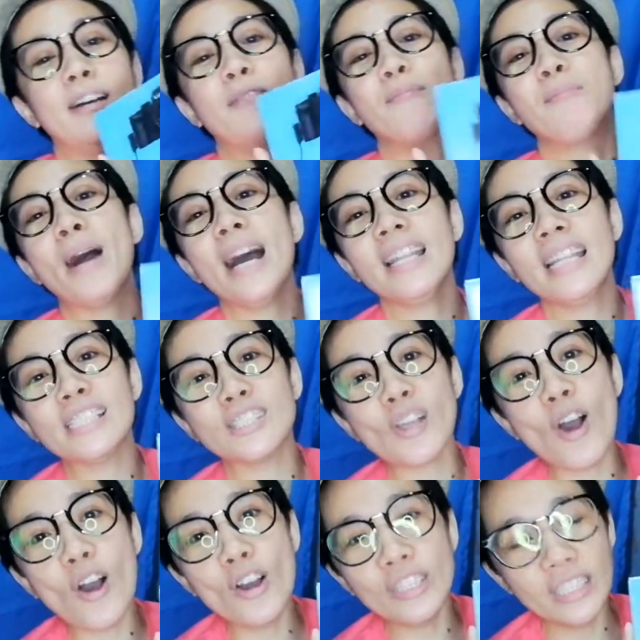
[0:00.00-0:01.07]

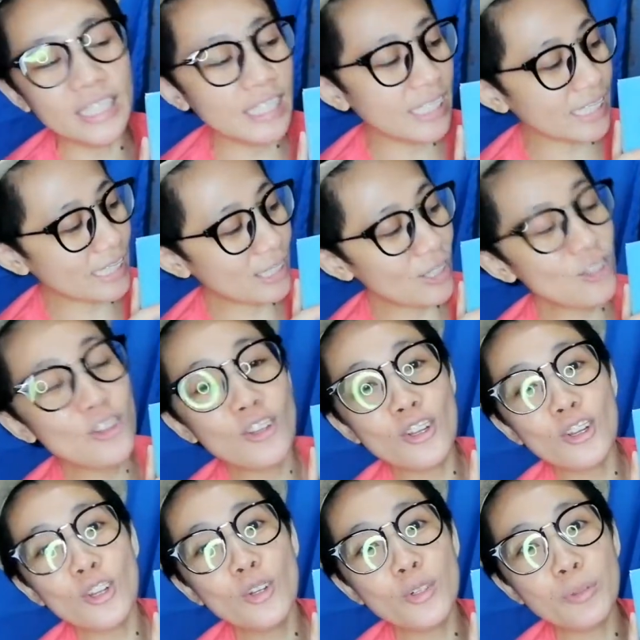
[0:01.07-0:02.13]
Panasonic
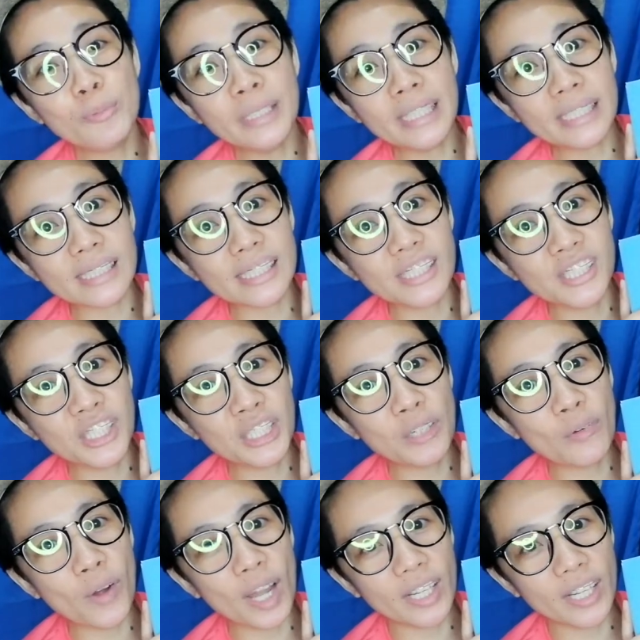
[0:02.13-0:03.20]
Lumix
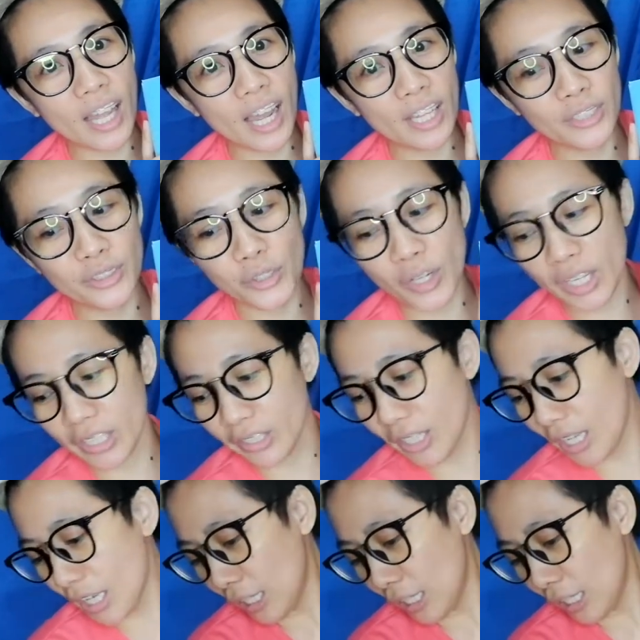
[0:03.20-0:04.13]
G100.